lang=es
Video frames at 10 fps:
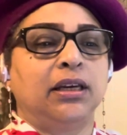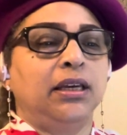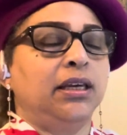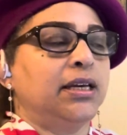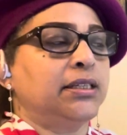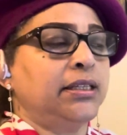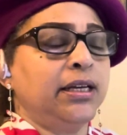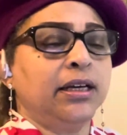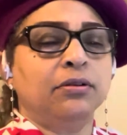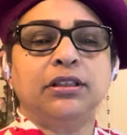Y
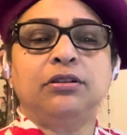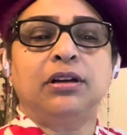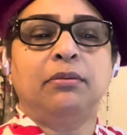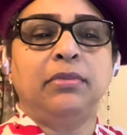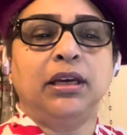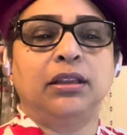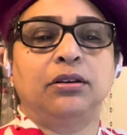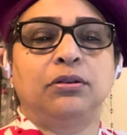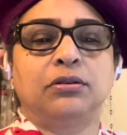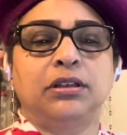este
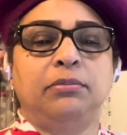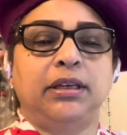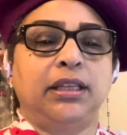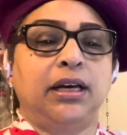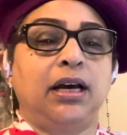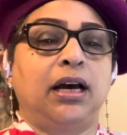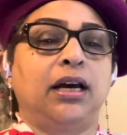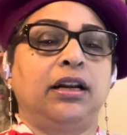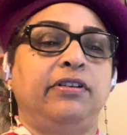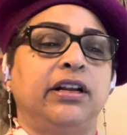cuestionamiento nos invita a
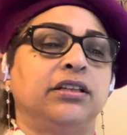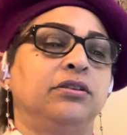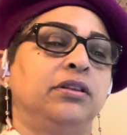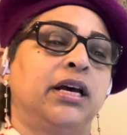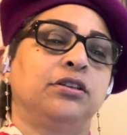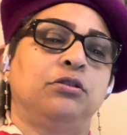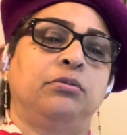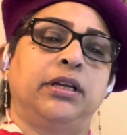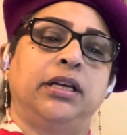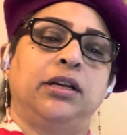reflexionar
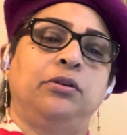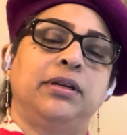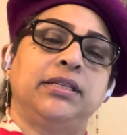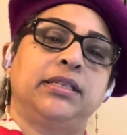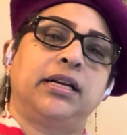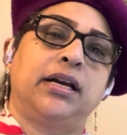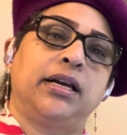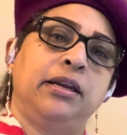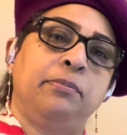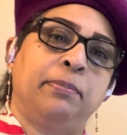sobre nuestra
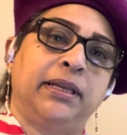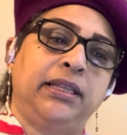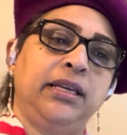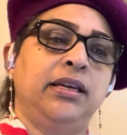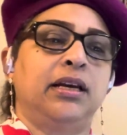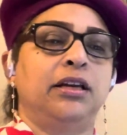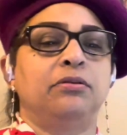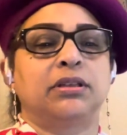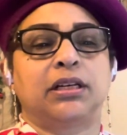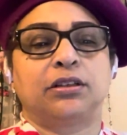empatía y
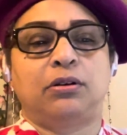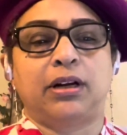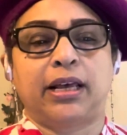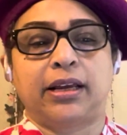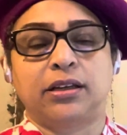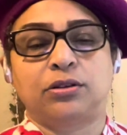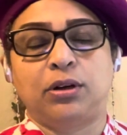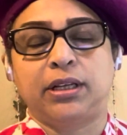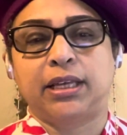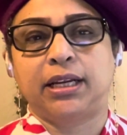nuestra
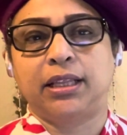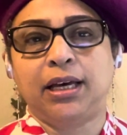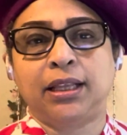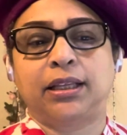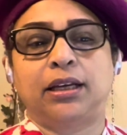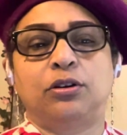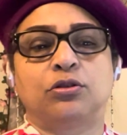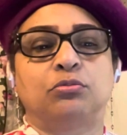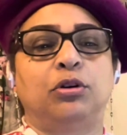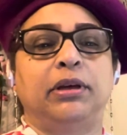solidaridad en
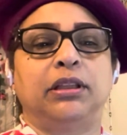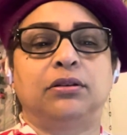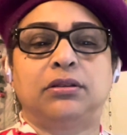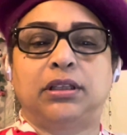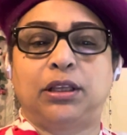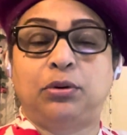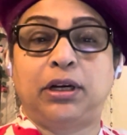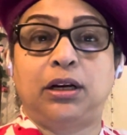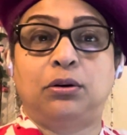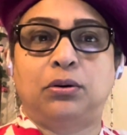los momentos de
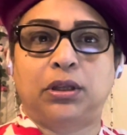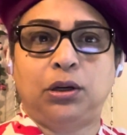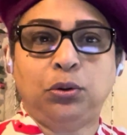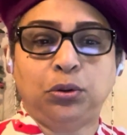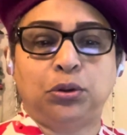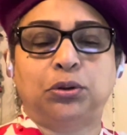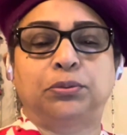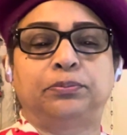duelo o de luto.